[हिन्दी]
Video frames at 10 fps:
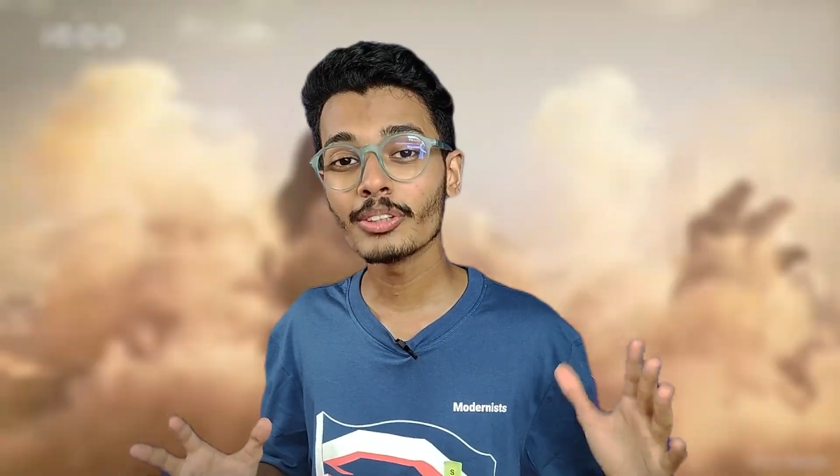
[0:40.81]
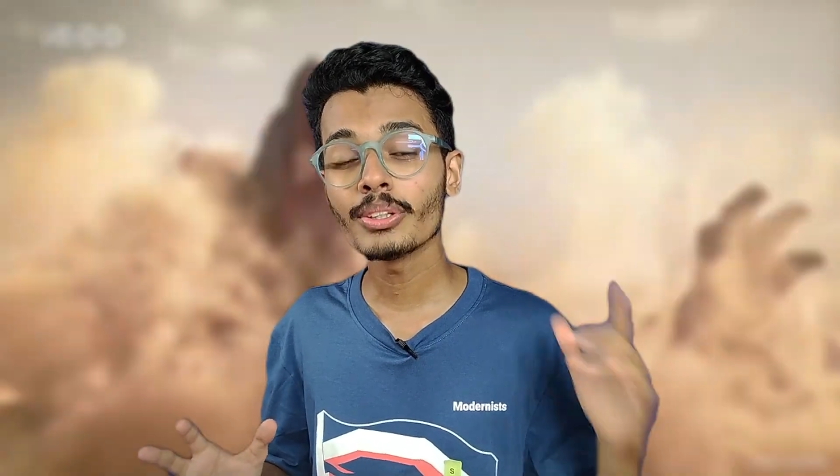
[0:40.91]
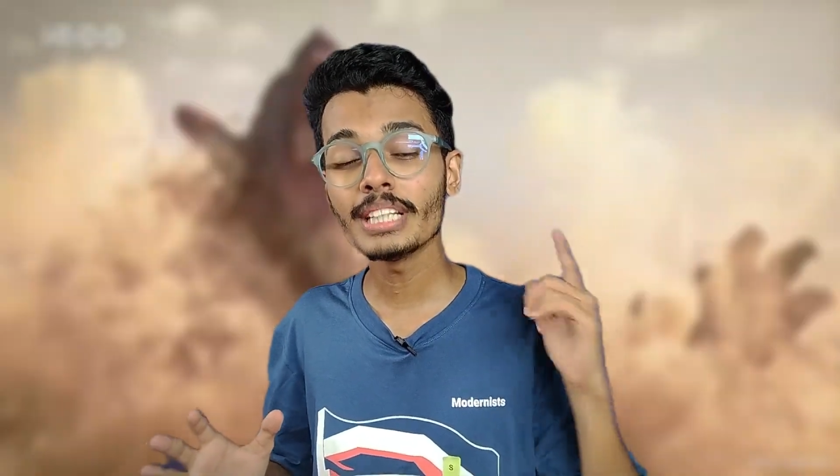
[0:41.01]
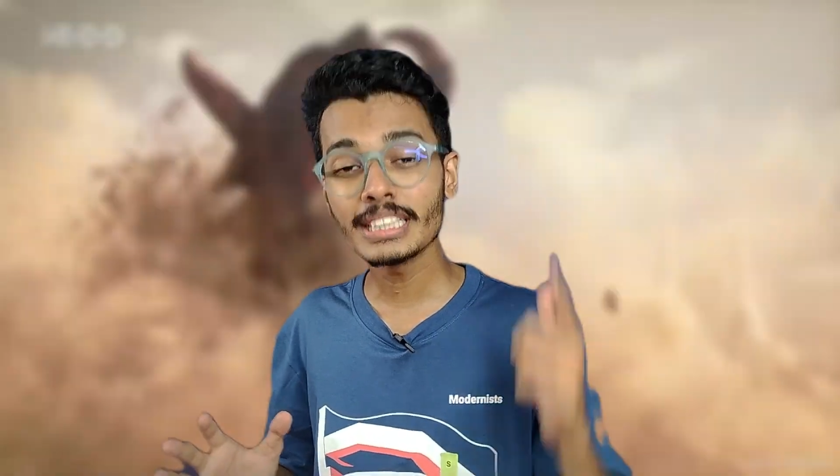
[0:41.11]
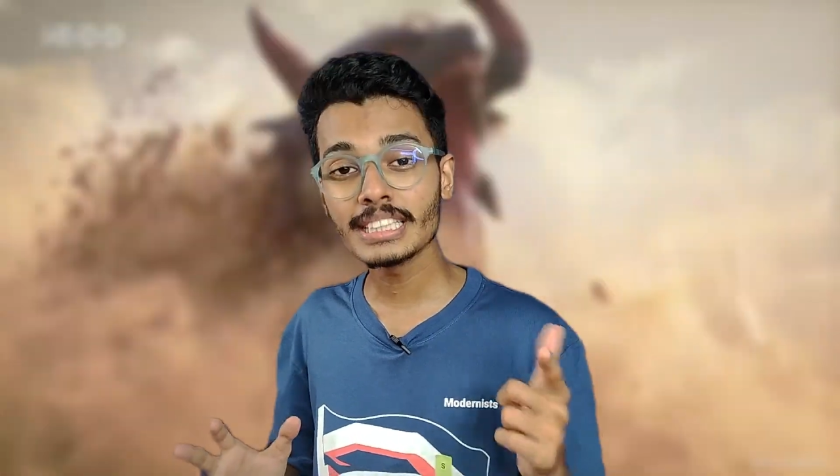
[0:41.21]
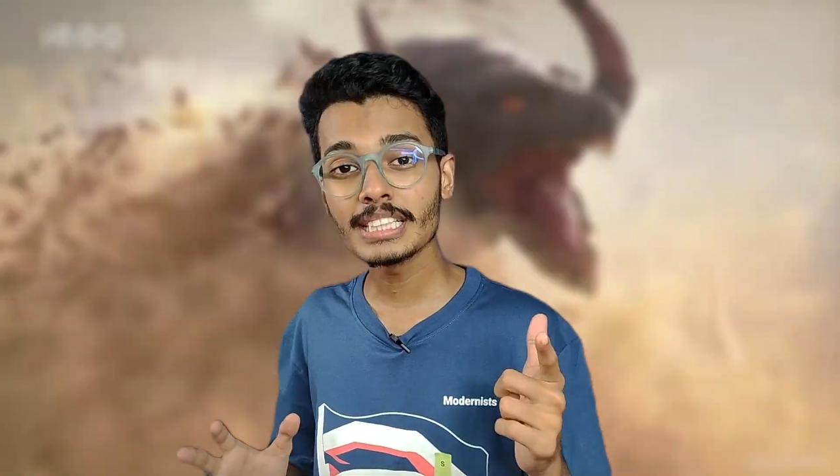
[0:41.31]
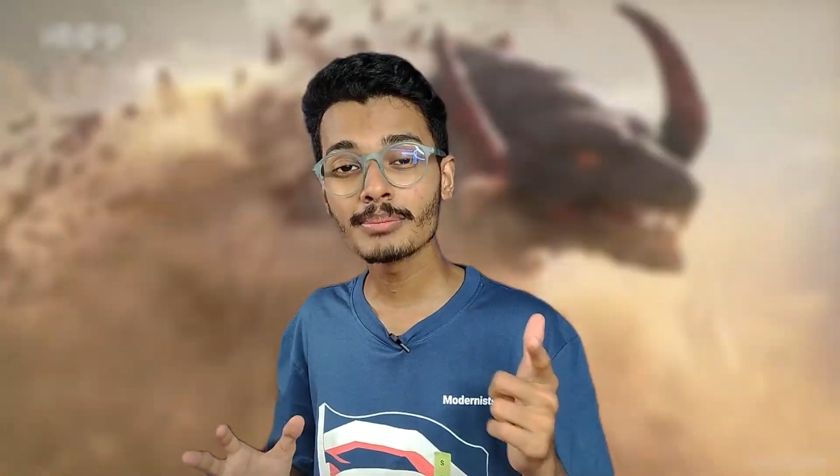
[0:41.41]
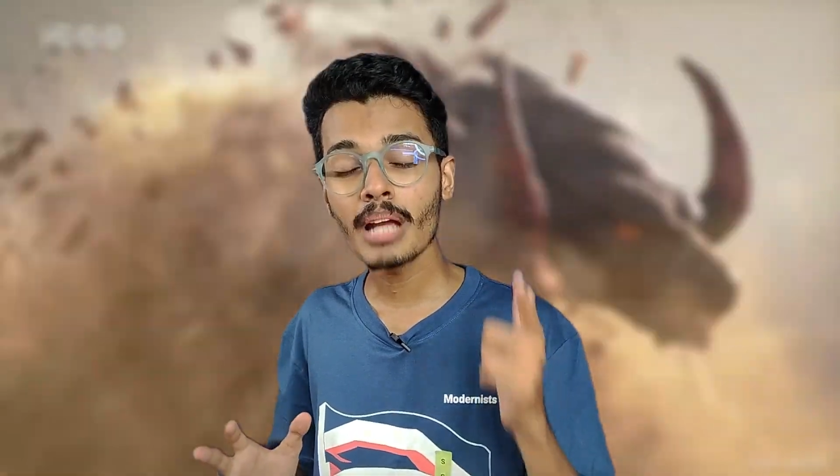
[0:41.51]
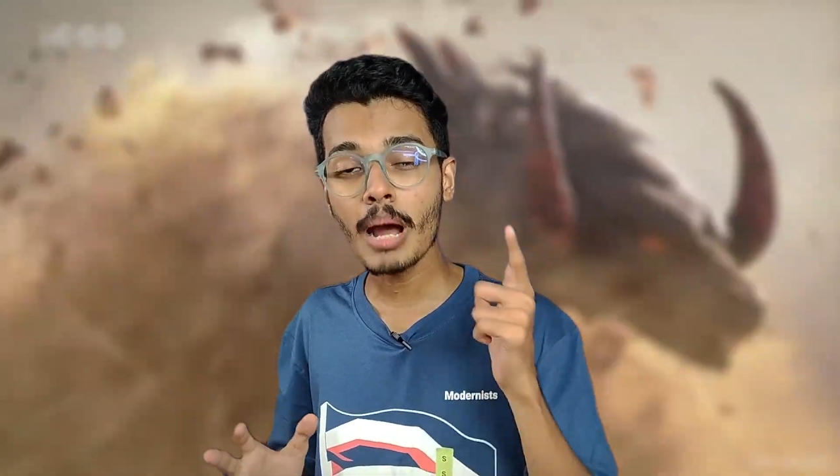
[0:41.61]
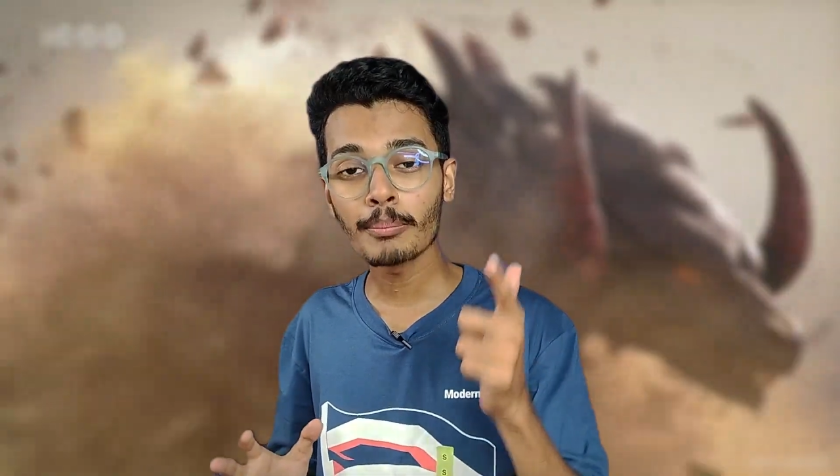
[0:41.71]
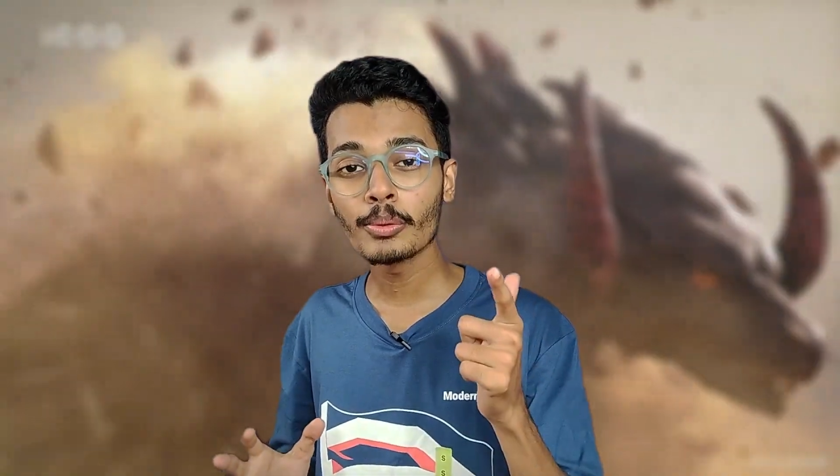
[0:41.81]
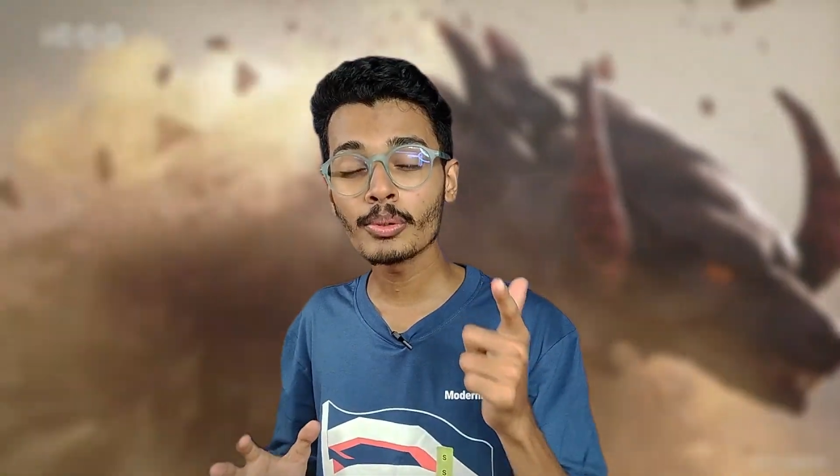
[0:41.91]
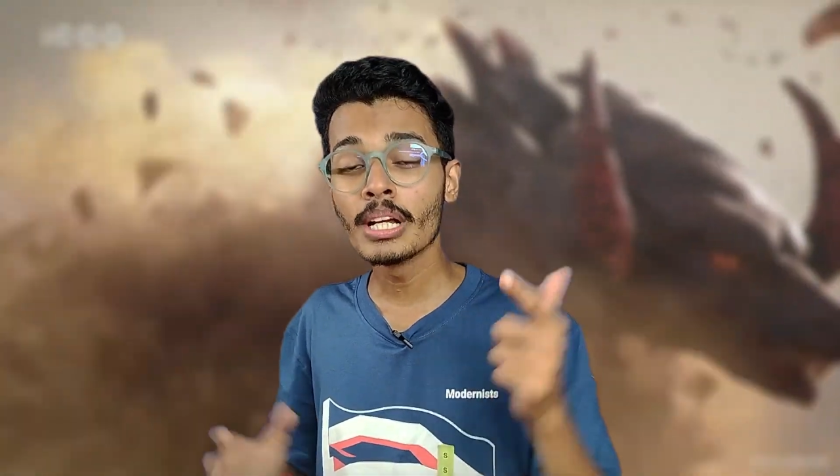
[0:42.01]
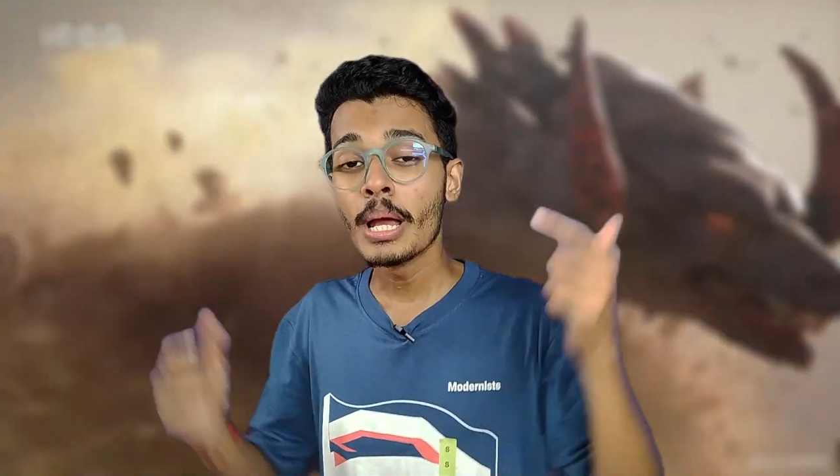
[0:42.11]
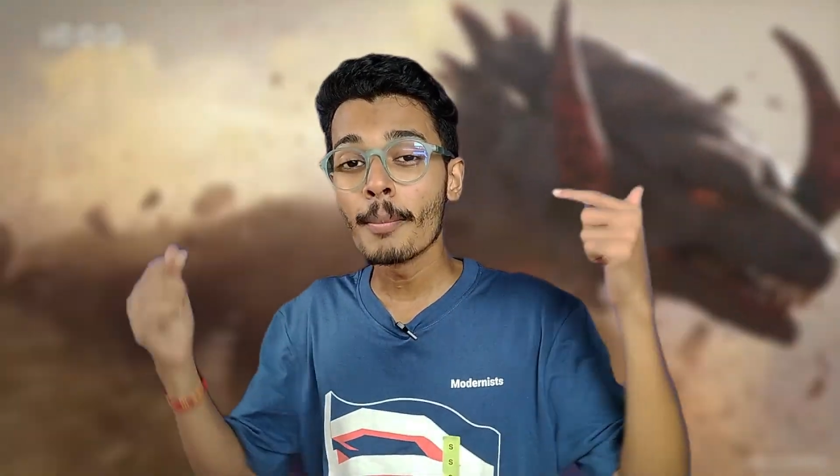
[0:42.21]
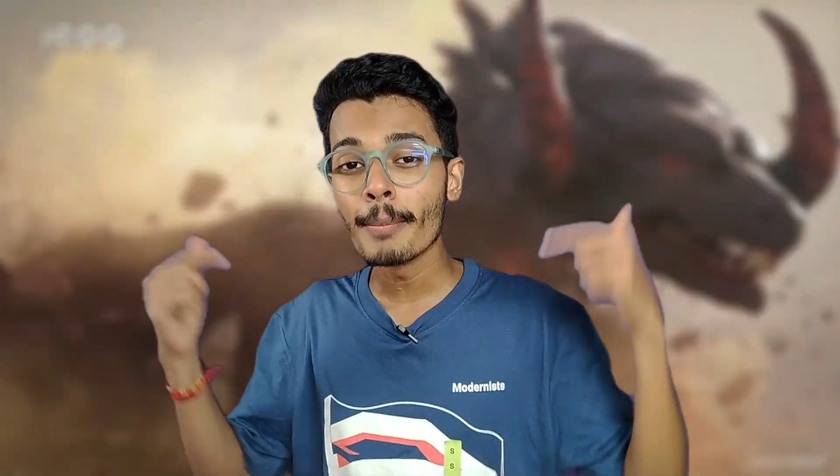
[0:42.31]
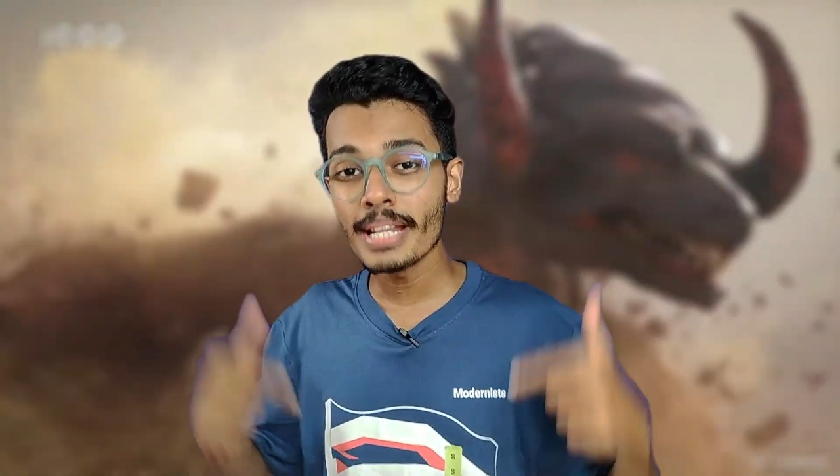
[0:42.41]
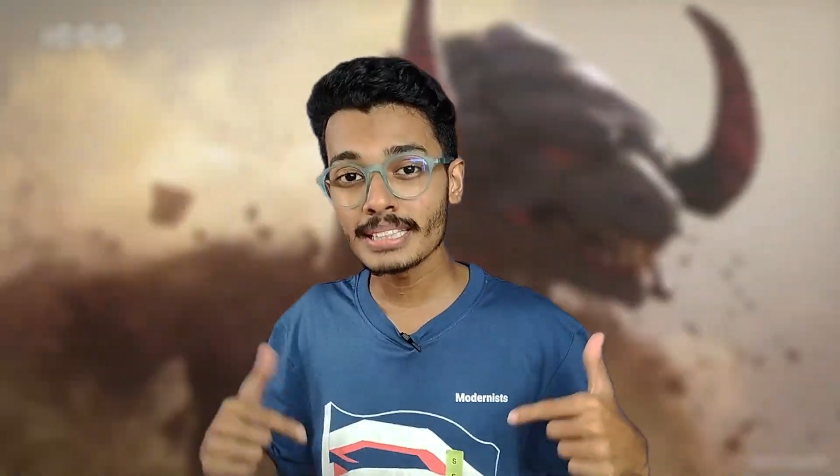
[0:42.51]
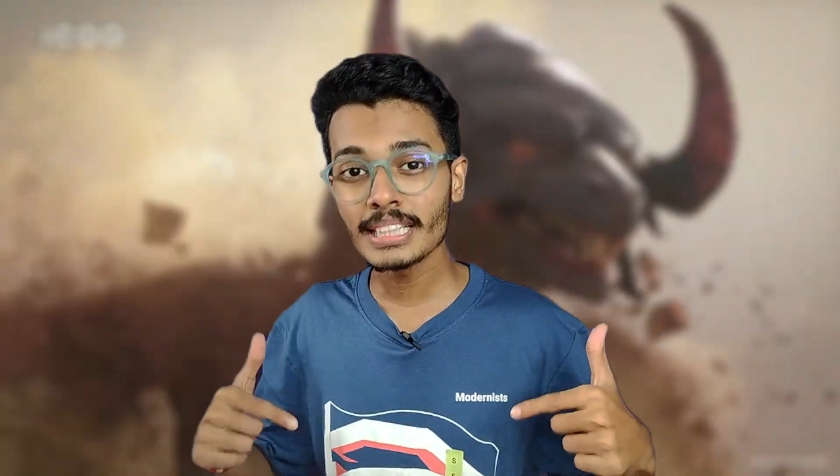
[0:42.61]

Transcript: तो इस सीरीज में आप लोग मेरे